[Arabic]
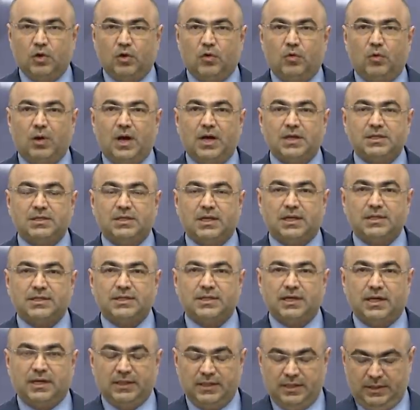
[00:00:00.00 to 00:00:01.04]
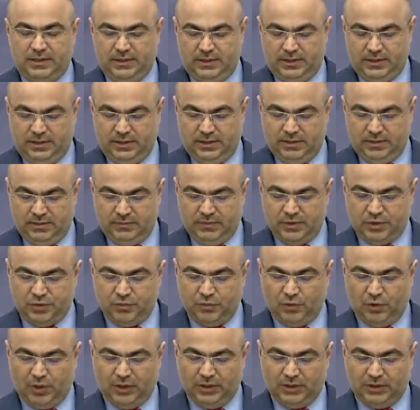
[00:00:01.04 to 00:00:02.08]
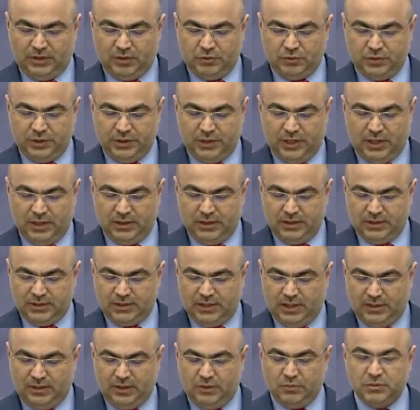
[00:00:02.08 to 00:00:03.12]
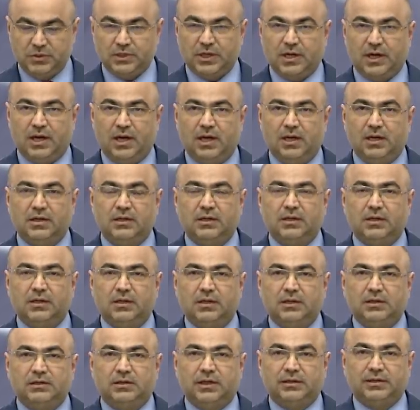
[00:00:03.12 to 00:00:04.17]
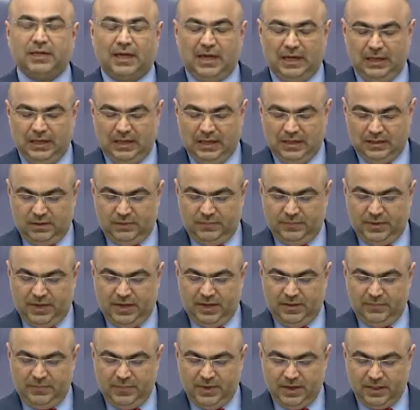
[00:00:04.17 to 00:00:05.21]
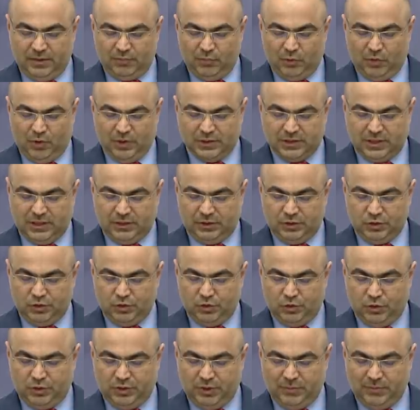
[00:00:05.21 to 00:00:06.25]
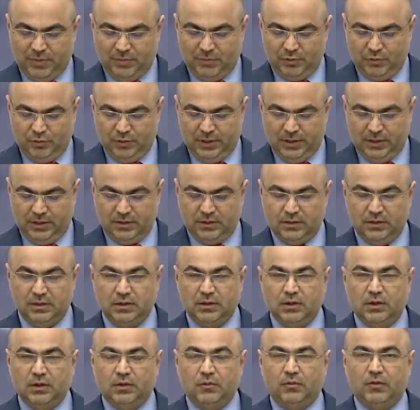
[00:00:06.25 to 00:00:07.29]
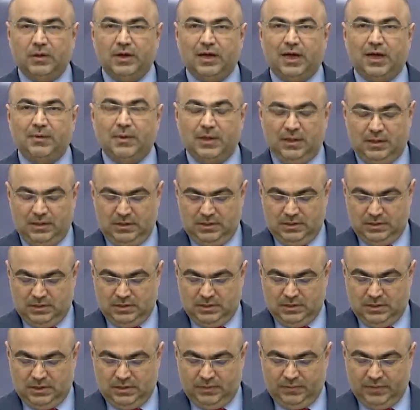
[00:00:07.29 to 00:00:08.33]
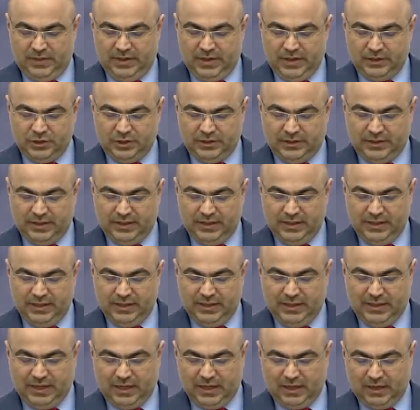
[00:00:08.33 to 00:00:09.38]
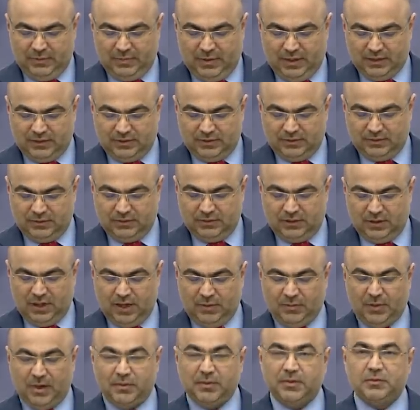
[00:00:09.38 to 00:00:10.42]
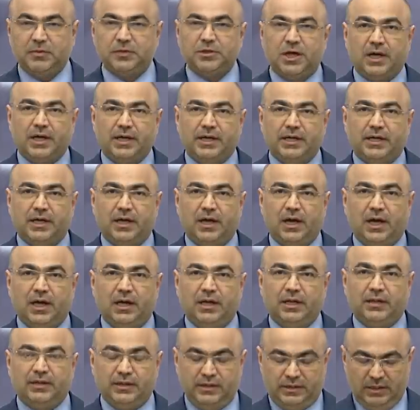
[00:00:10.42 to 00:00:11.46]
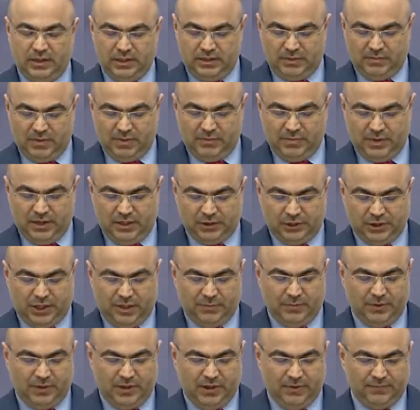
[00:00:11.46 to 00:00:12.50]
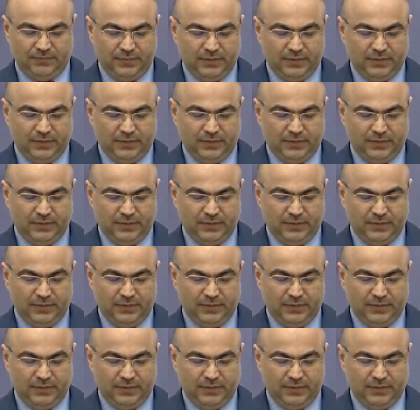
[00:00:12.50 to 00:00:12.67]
وأصدر سيادته مجموعة توجيهات للسادة الوزراء تتعلق بأهمية مواصلة الجهود المبذولة والعمل من أجل تذليل العقبات أمام المشاريع التي تخدم أبناء شعبنا